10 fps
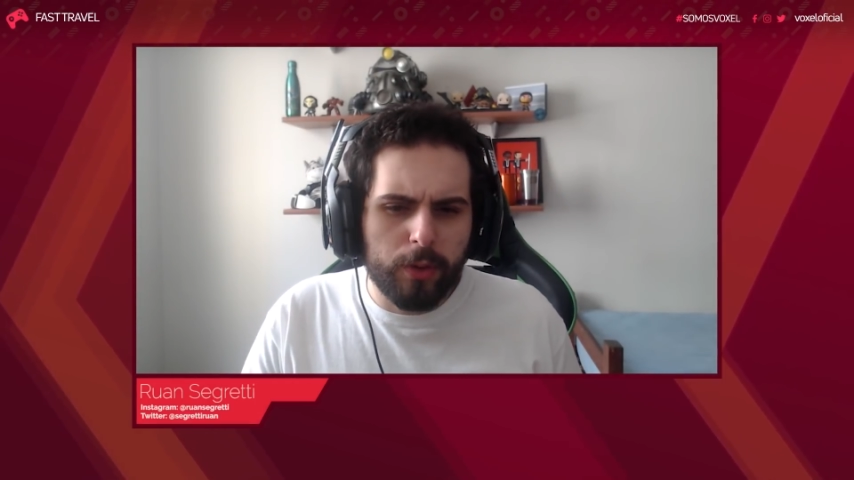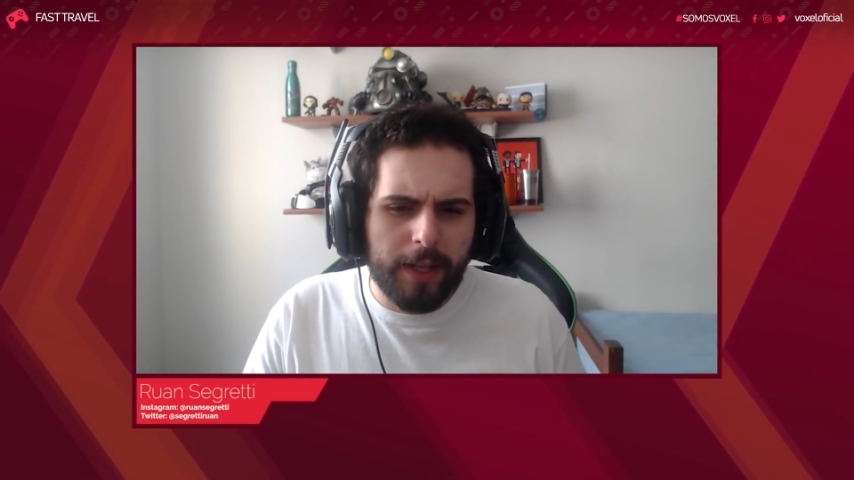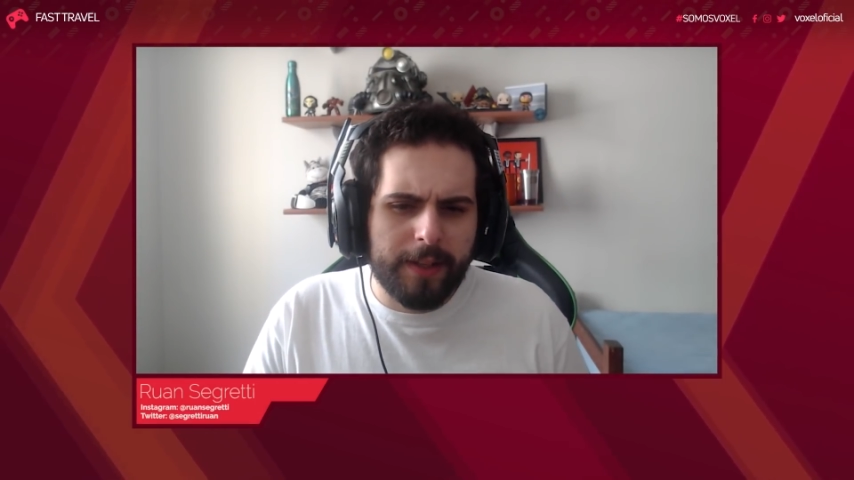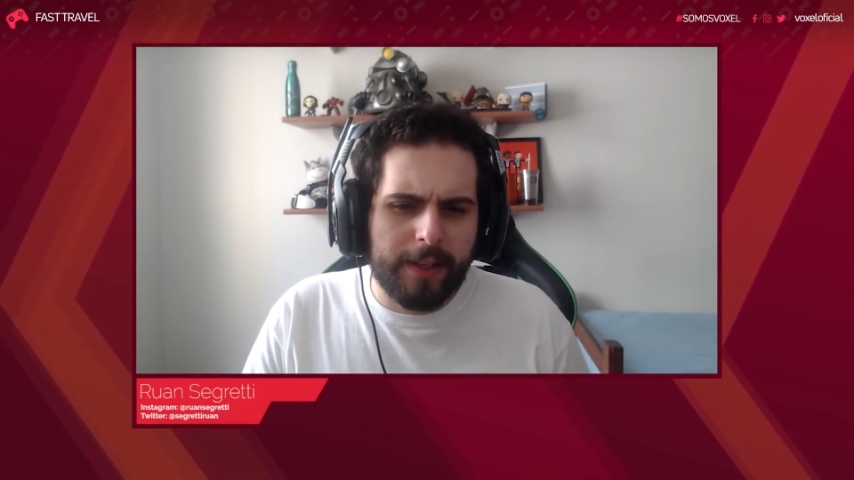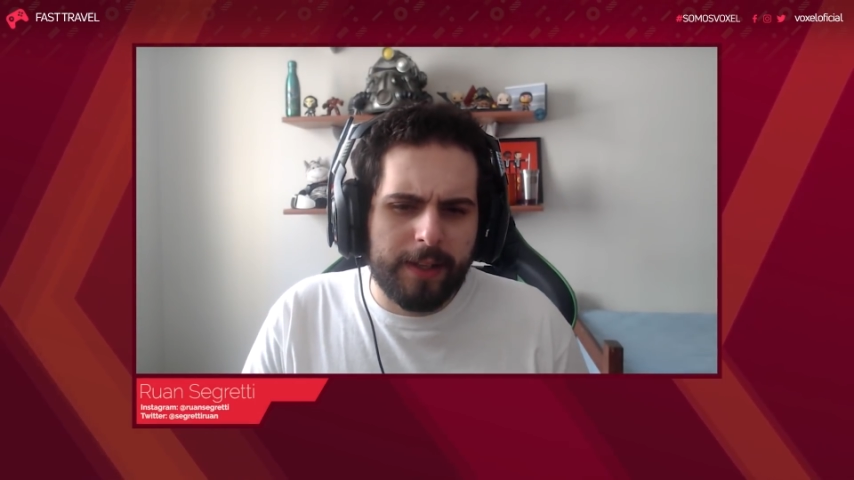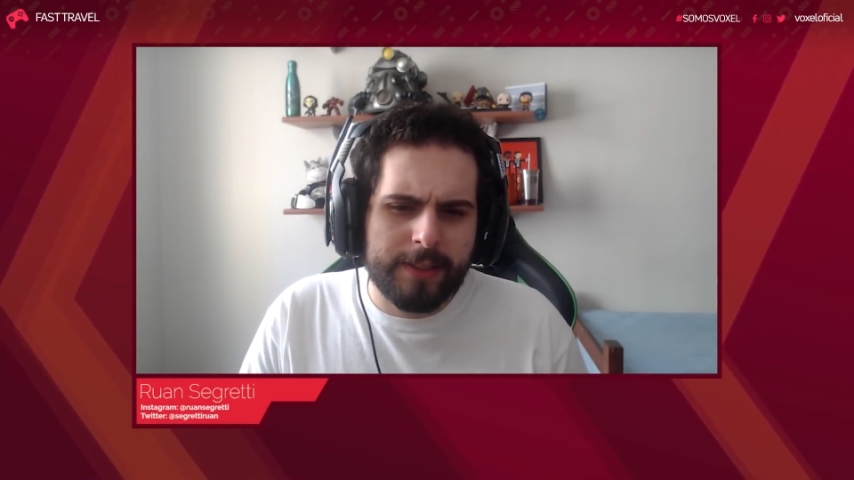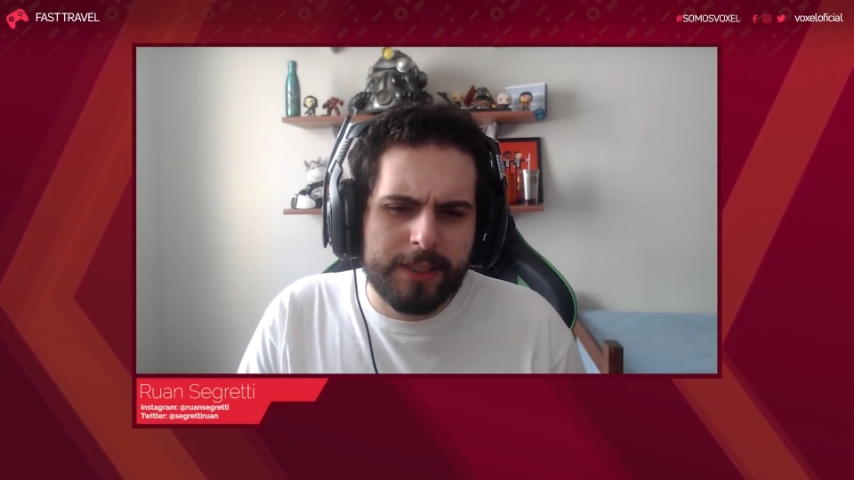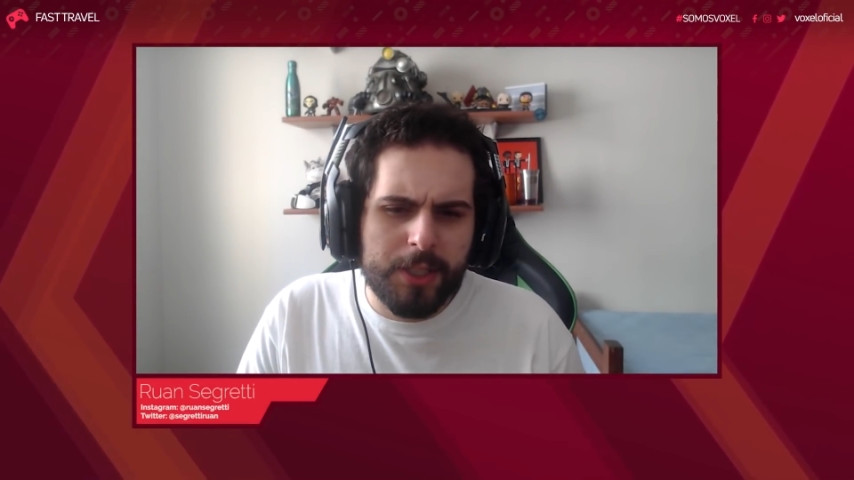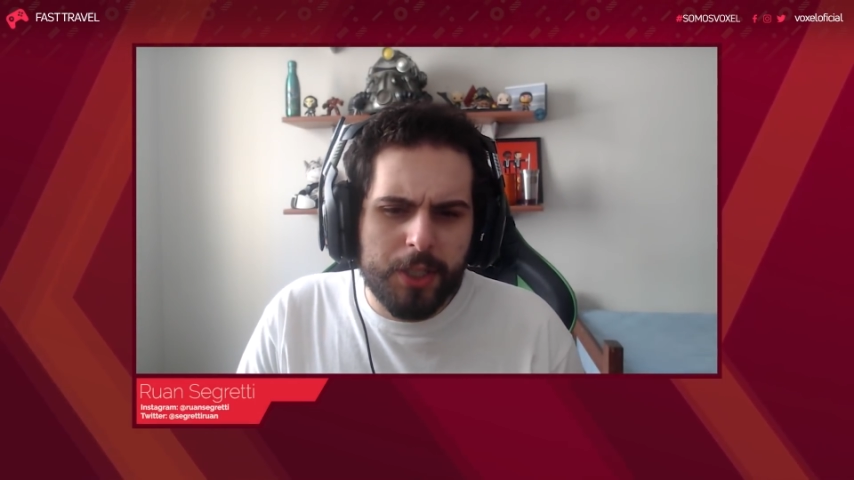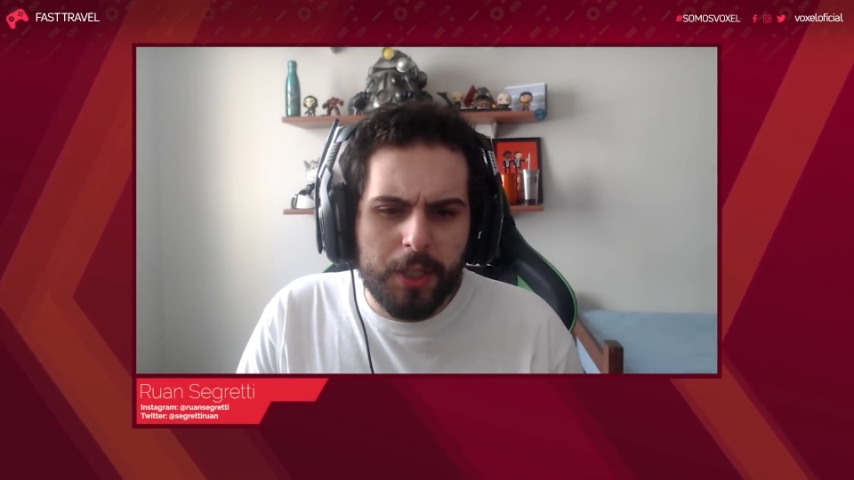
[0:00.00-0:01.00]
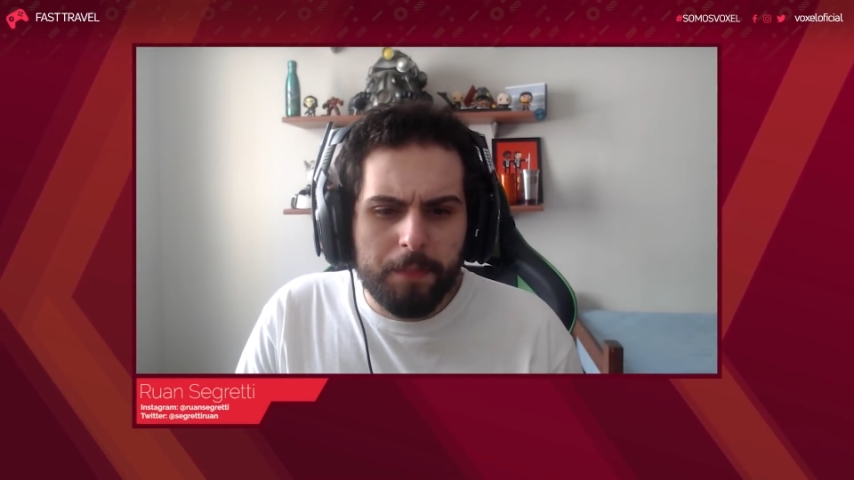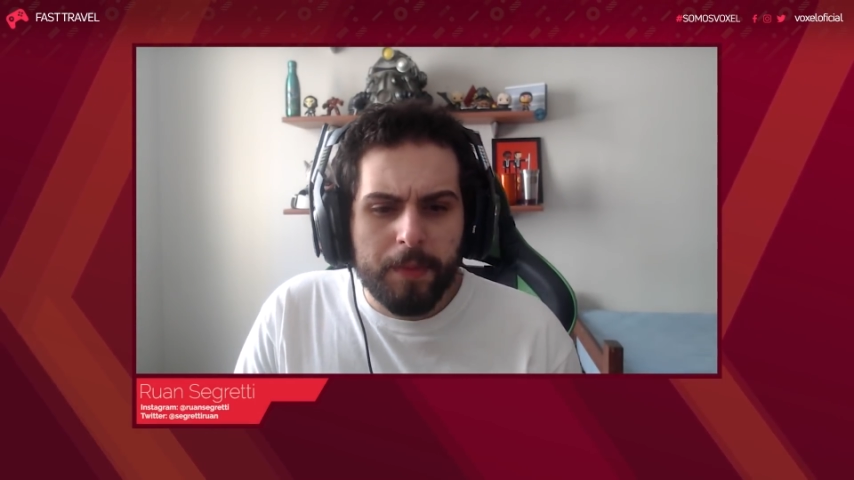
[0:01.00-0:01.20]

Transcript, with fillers: né, na CD,